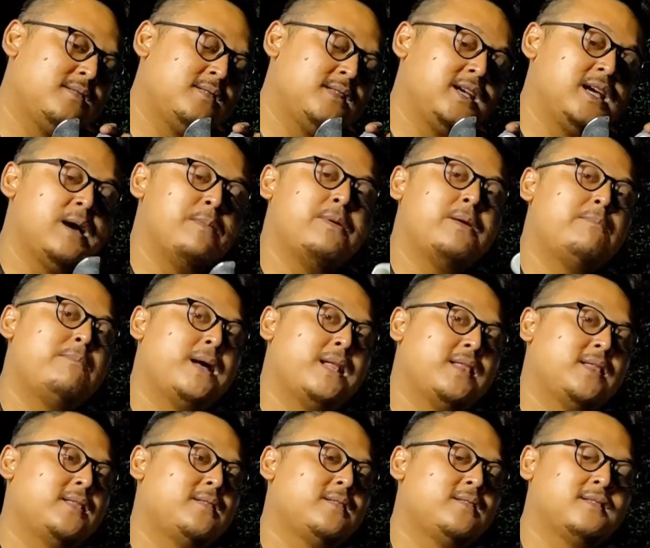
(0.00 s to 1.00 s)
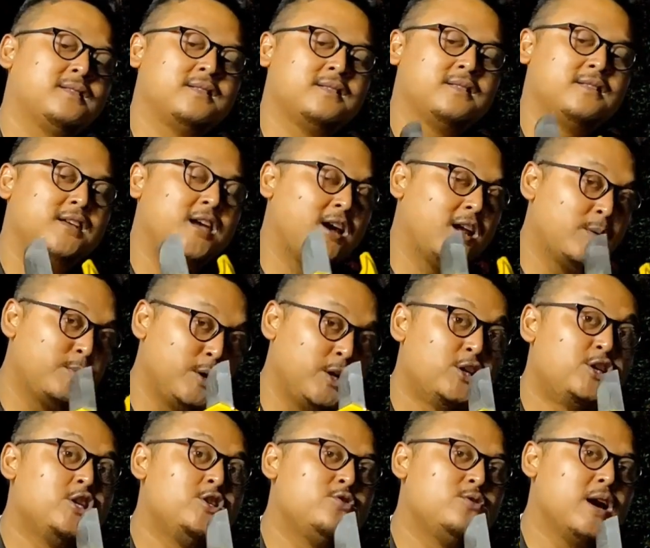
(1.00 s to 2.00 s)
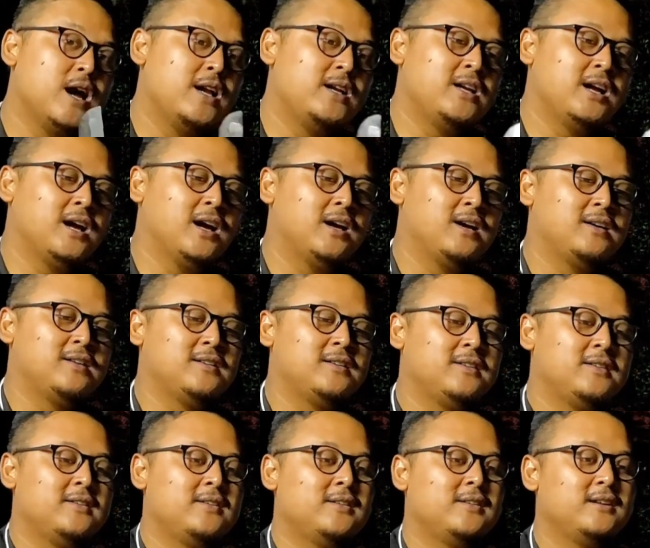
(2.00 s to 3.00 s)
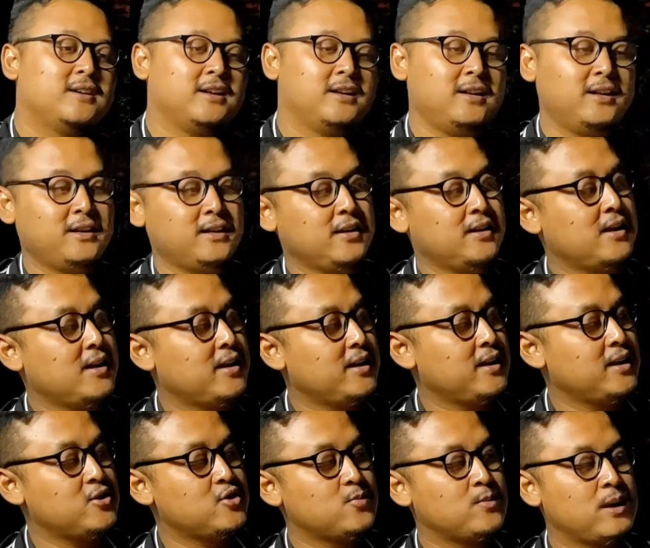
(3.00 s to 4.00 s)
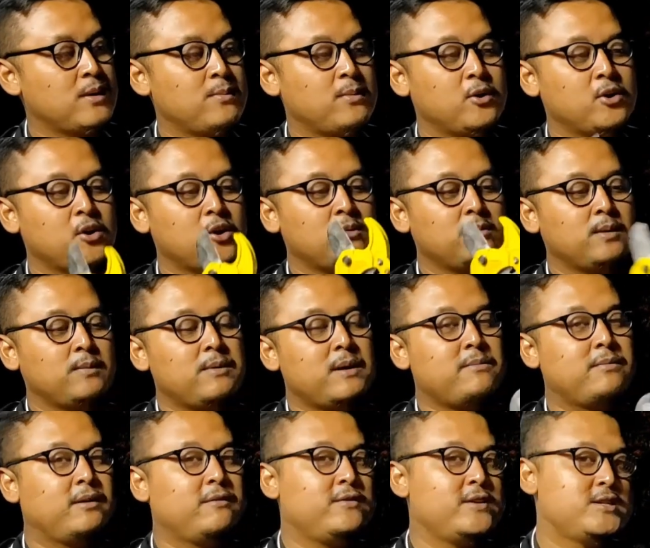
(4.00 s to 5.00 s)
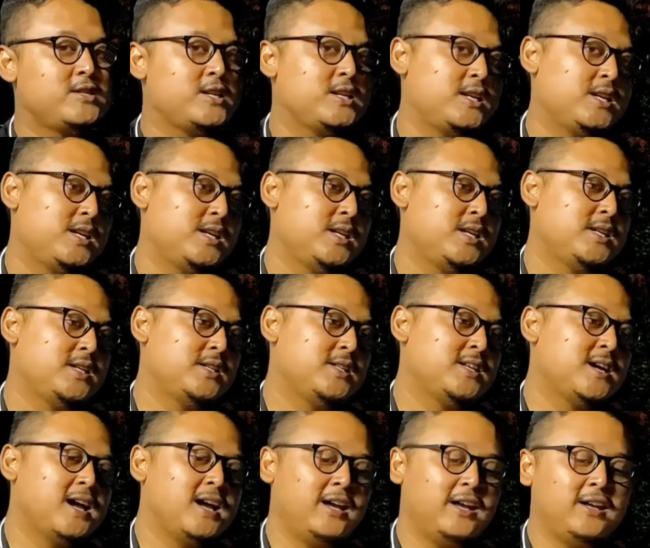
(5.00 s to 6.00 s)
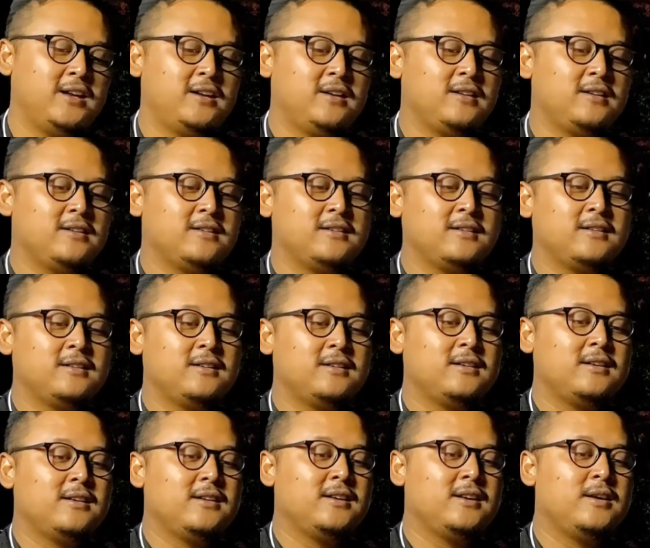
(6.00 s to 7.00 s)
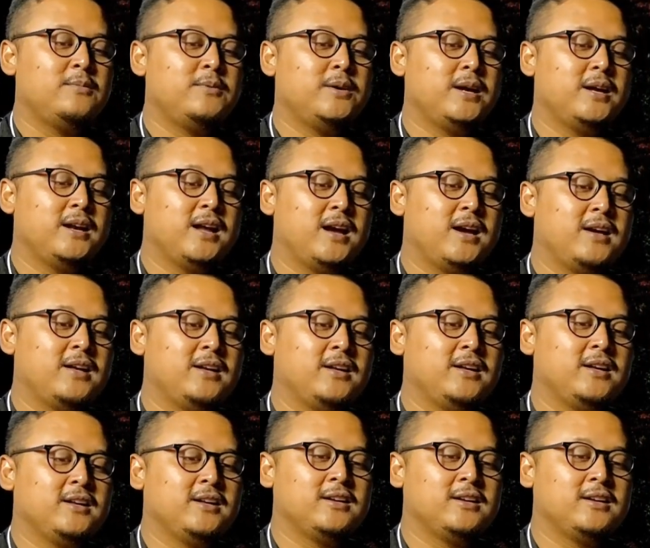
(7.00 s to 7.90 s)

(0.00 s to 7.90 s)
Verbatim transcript: 3 per yang lebih gede juga ada ini kita coba potong pipa PVC setengah in ini lebih enak gini